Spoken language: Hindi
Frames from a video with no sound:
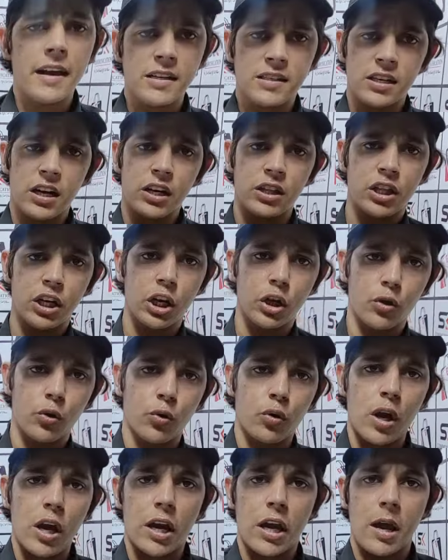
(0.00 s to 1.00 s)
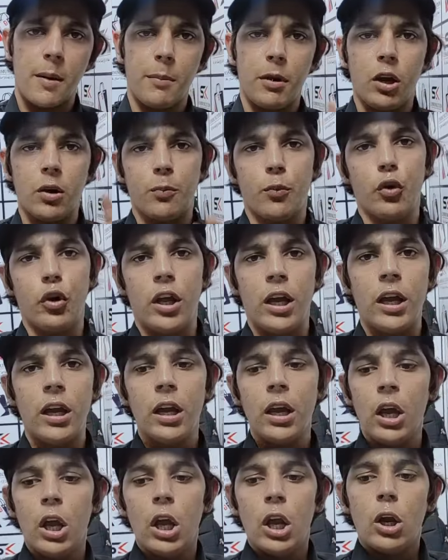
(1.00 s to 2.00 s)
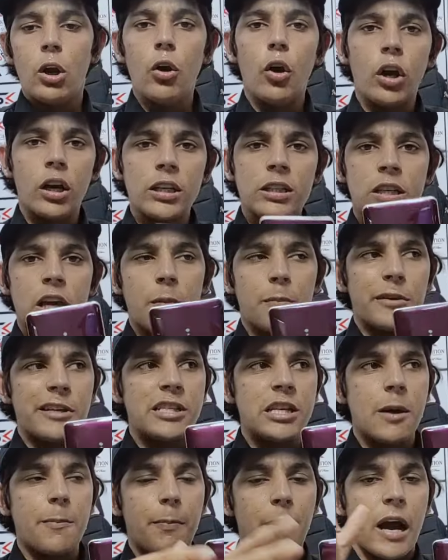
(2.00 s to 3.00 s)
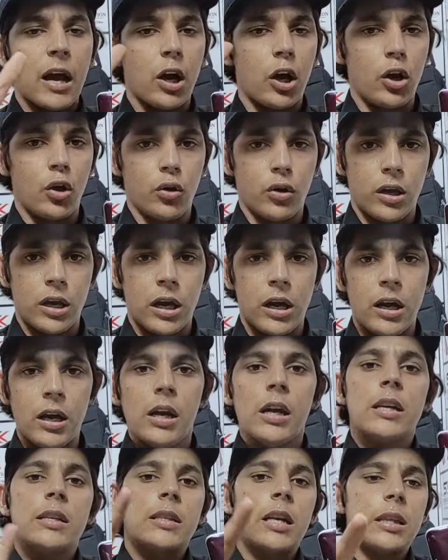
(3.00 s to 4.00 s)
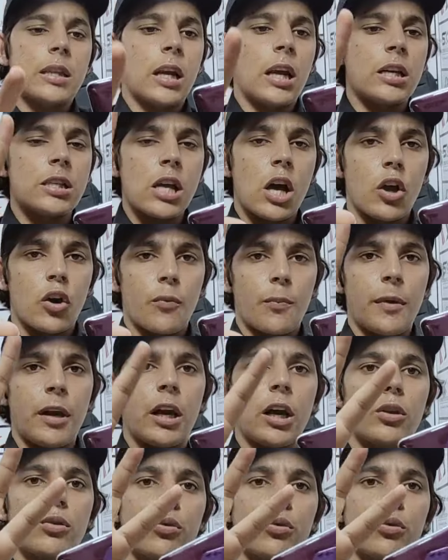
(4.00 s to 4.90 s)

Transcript: एक्जेड थ्री क्योंकि गेमिंग पुणे लोग इसके पीछे पागल हो गया सत्रह हज़ार रुपये का